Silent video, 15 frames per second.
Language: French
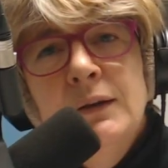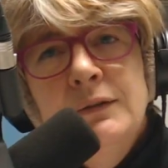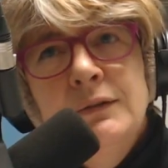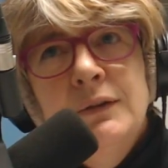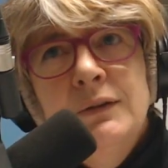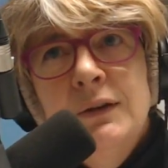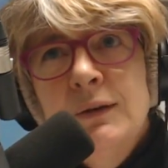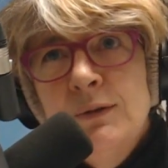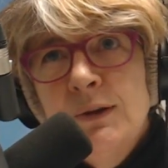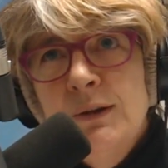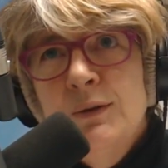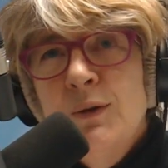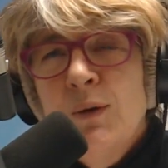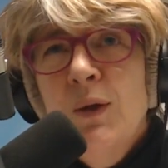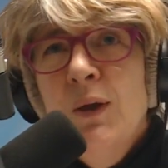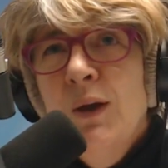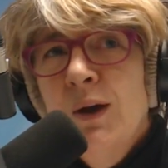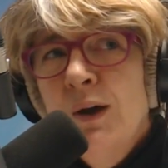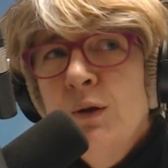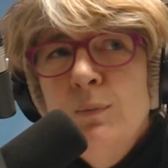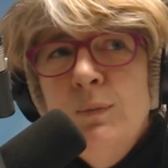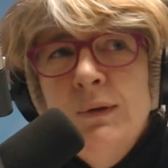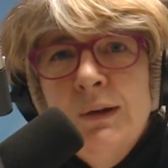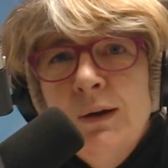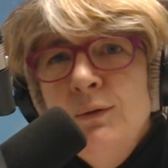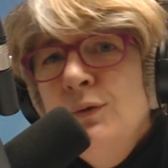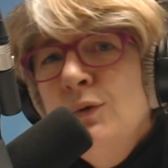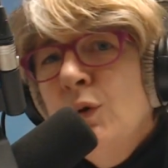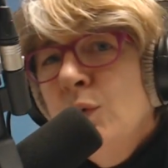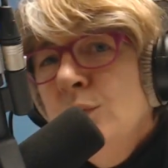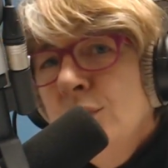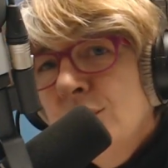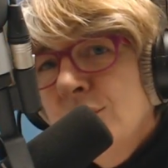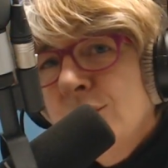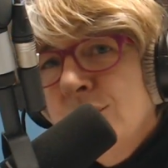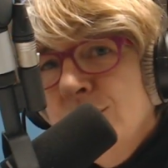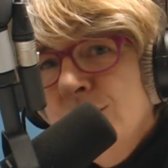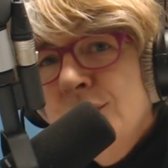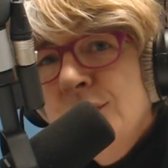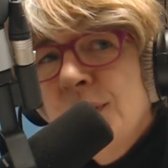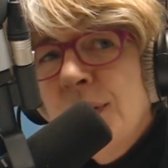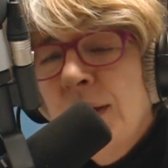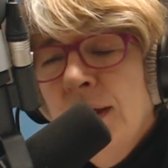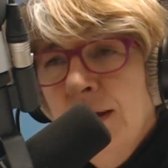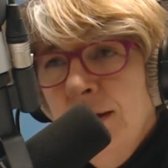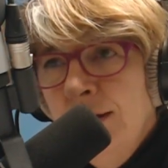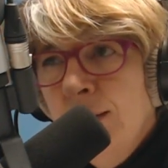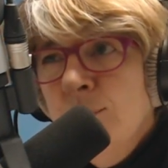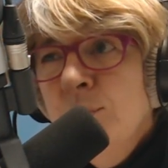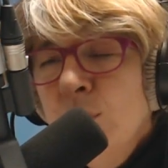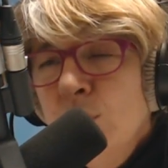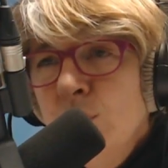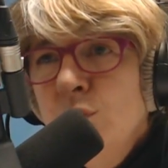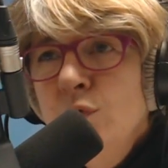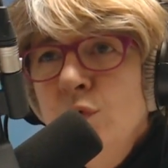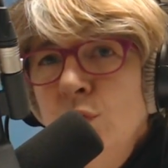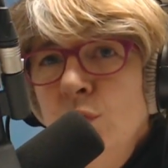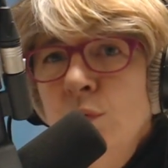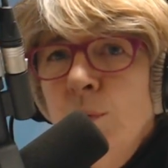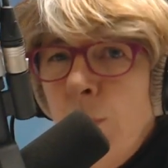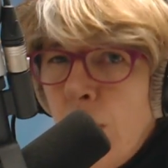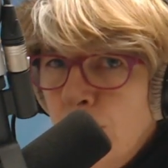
ils interviennent à l'hôpital du leroux botreau Il y a beaucoup,